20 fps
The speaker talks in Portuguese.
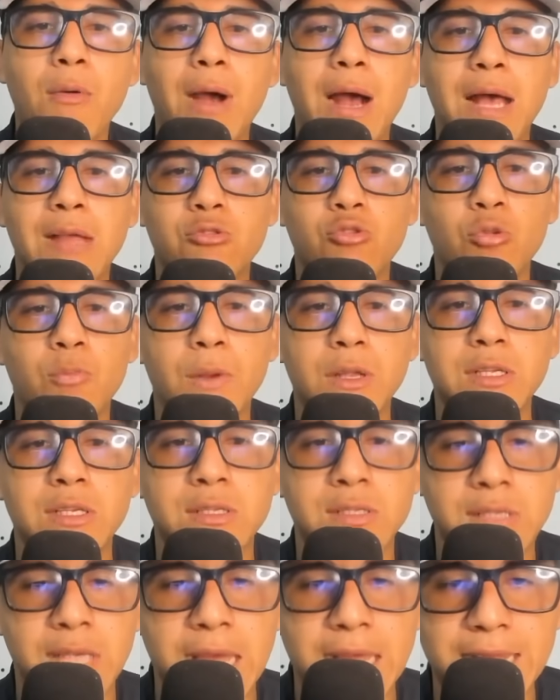a dupla
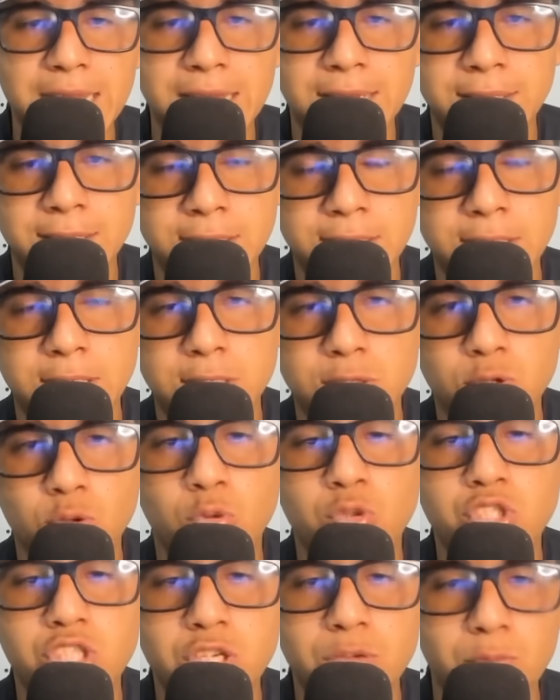de zaga
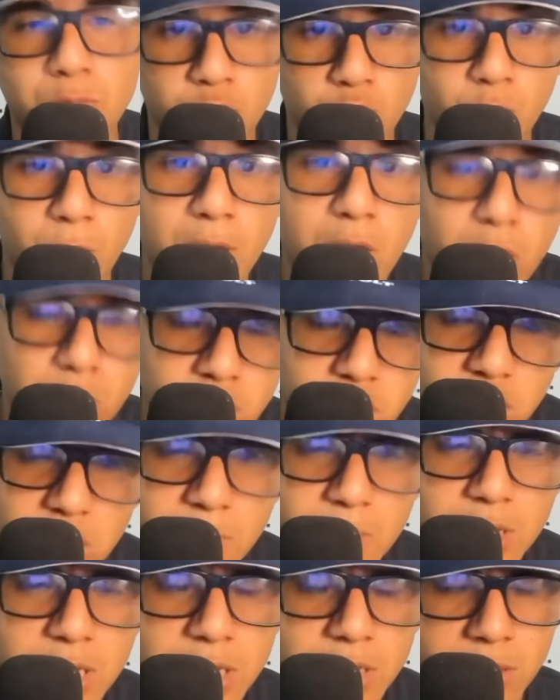do, time, do melhor
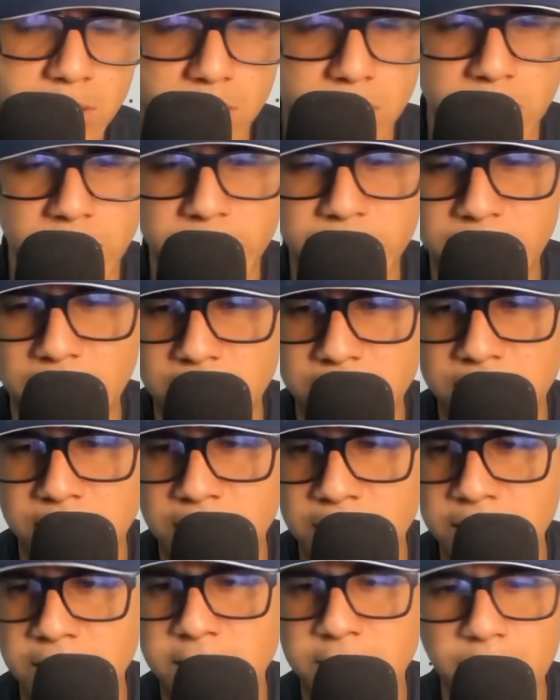time, né? Da Série
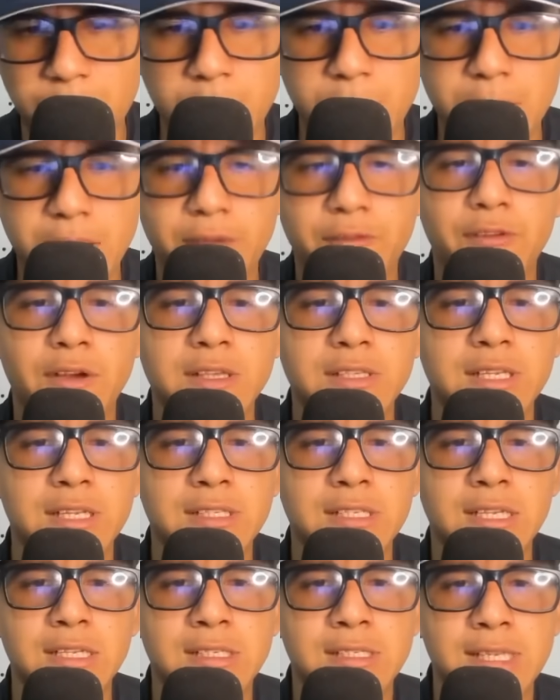C, nessa primeira fase da
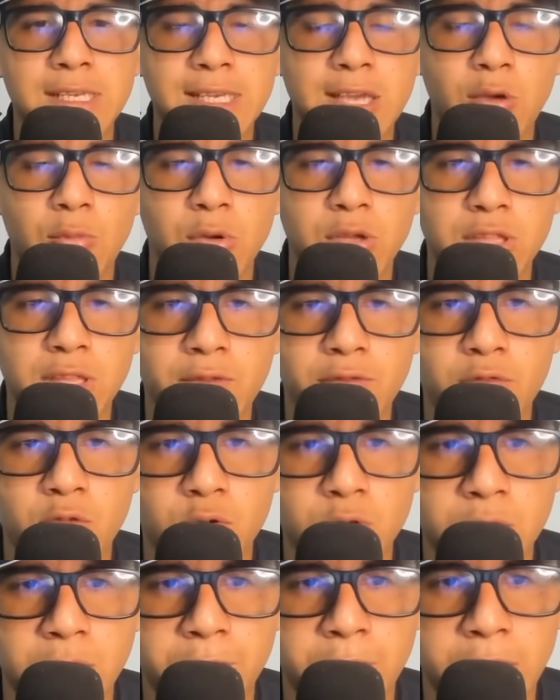Série C, que é o
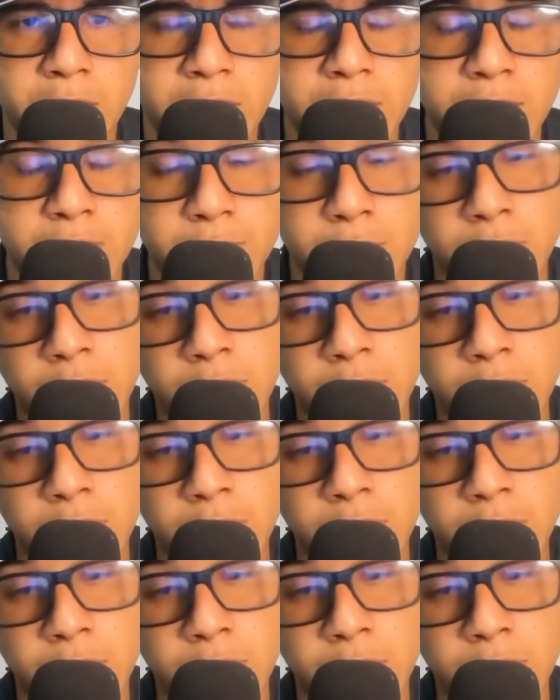Botafogo da Paraíba.